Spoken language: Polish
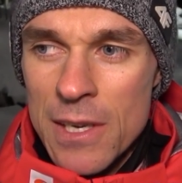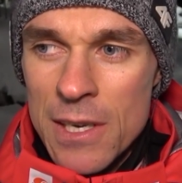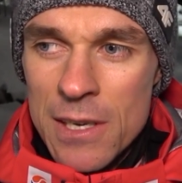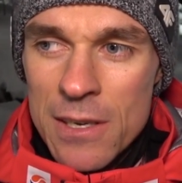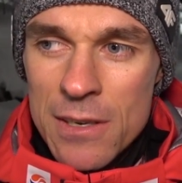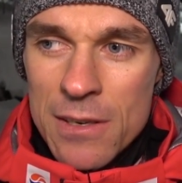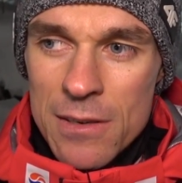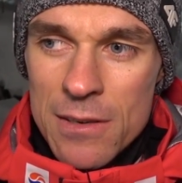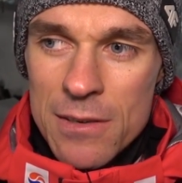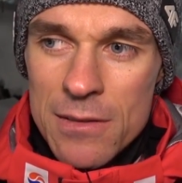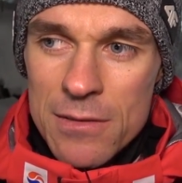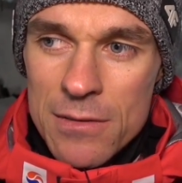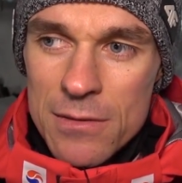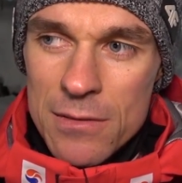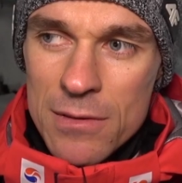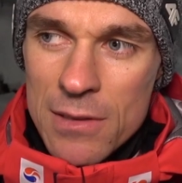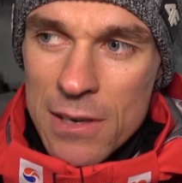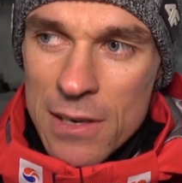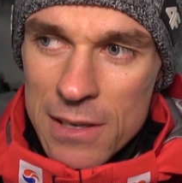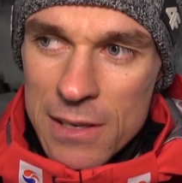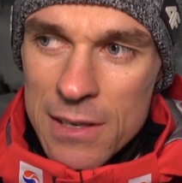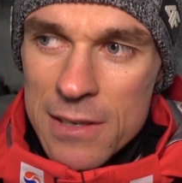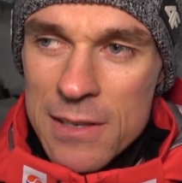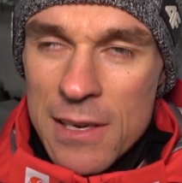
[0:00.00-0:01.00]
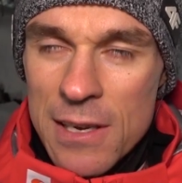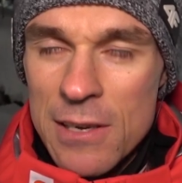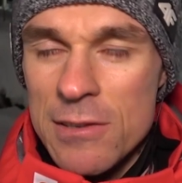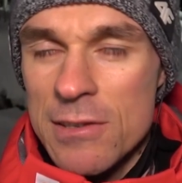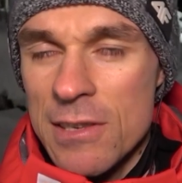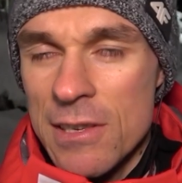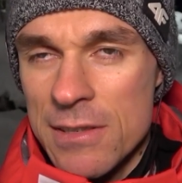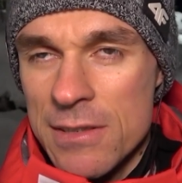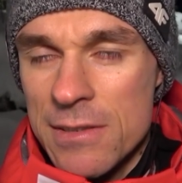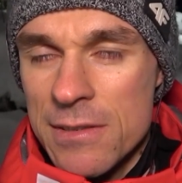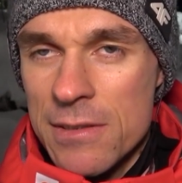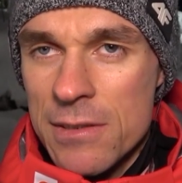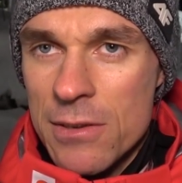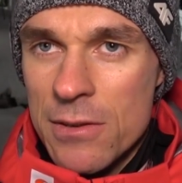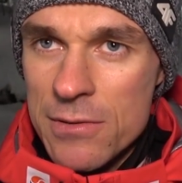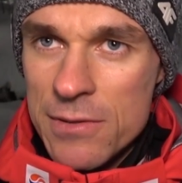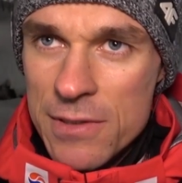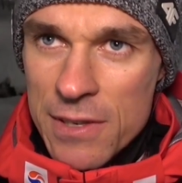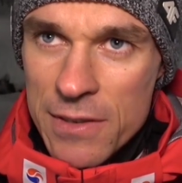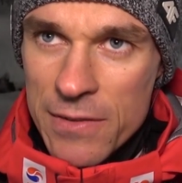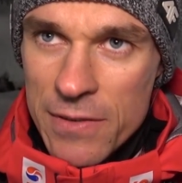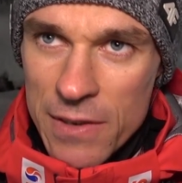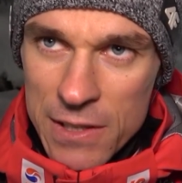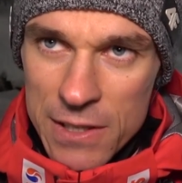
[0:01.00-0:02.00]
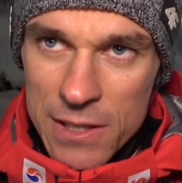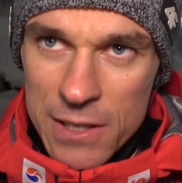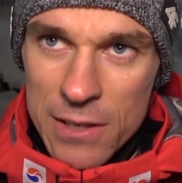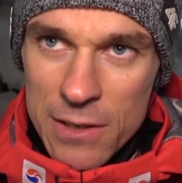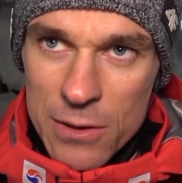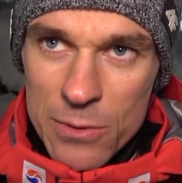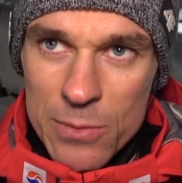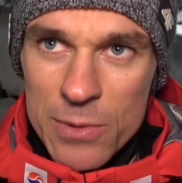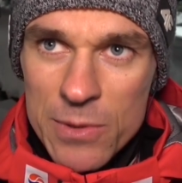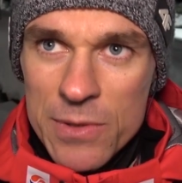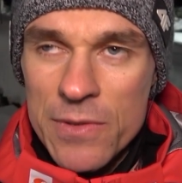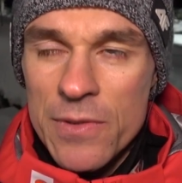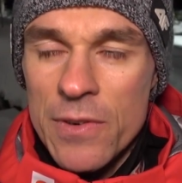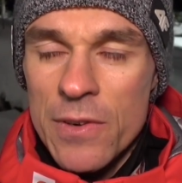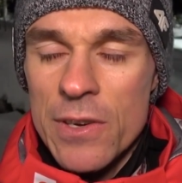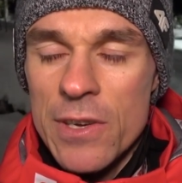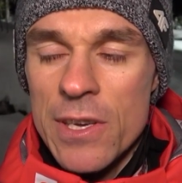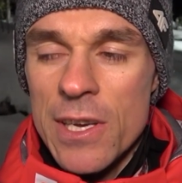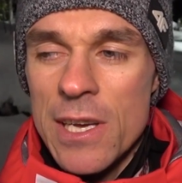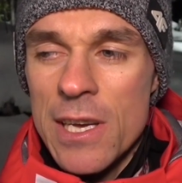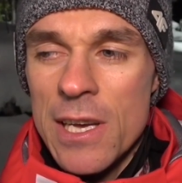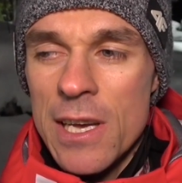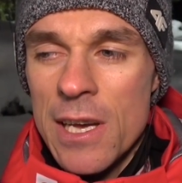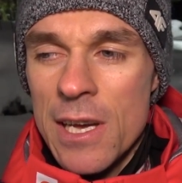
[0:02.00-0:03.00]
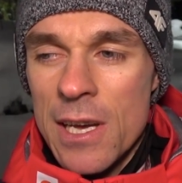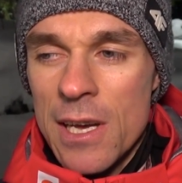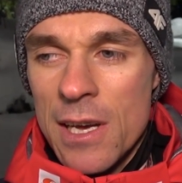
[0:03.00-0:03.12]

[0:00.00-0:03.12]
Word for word: e, no trener cały czas konsekwentnie robi swoje,